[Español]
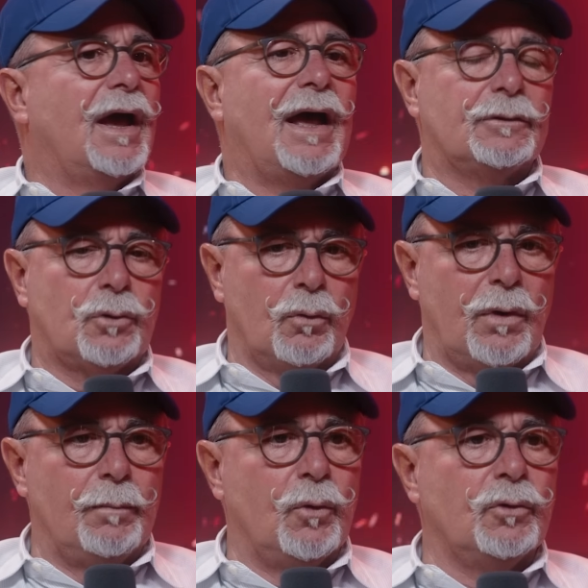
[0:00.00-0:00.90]
a
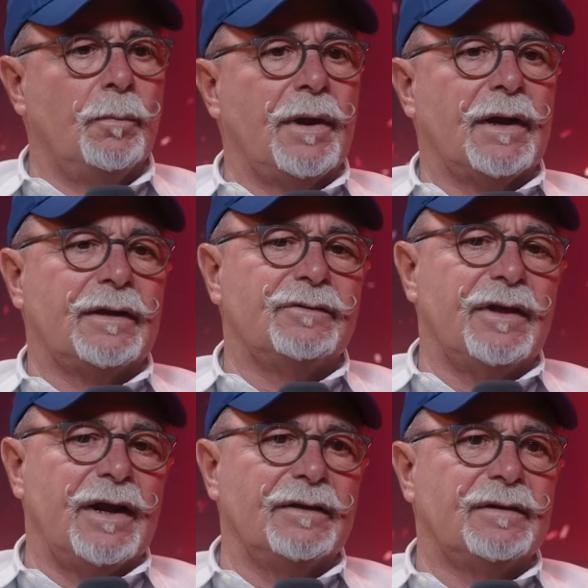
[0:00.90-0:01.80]
todo el mundo para que
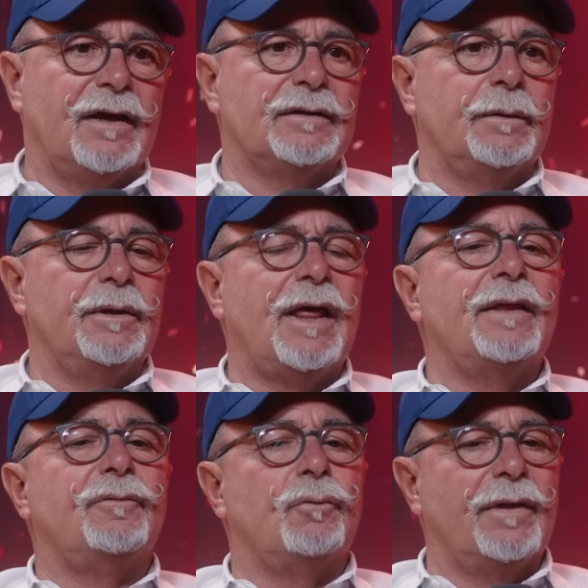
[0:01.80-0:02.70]
hicieran esas
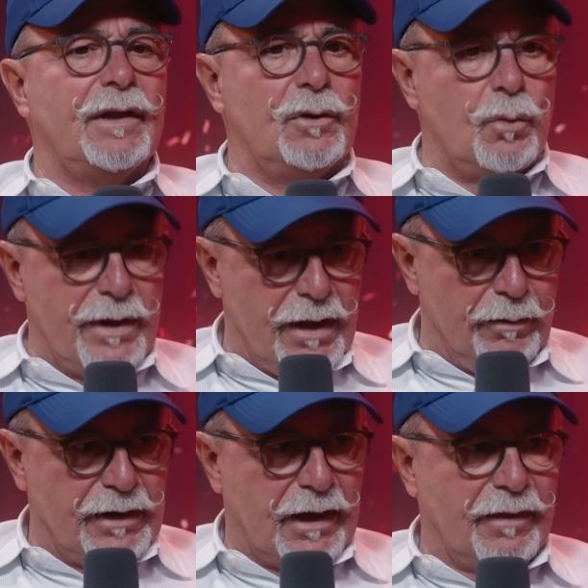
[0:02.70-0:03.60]
actividades fue de Luis
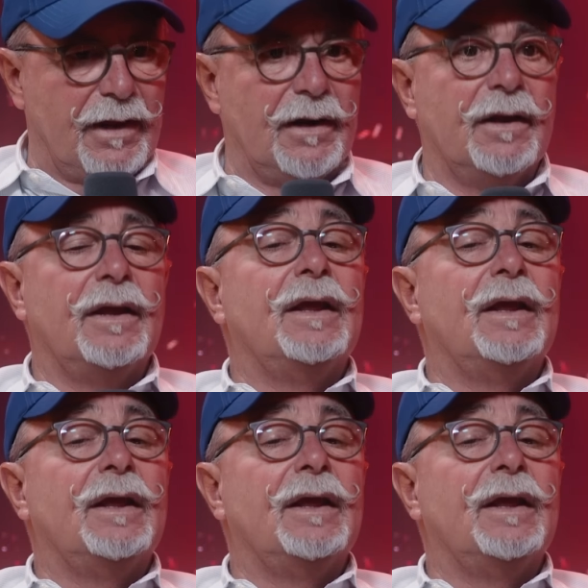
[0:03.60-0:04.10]
Abinader.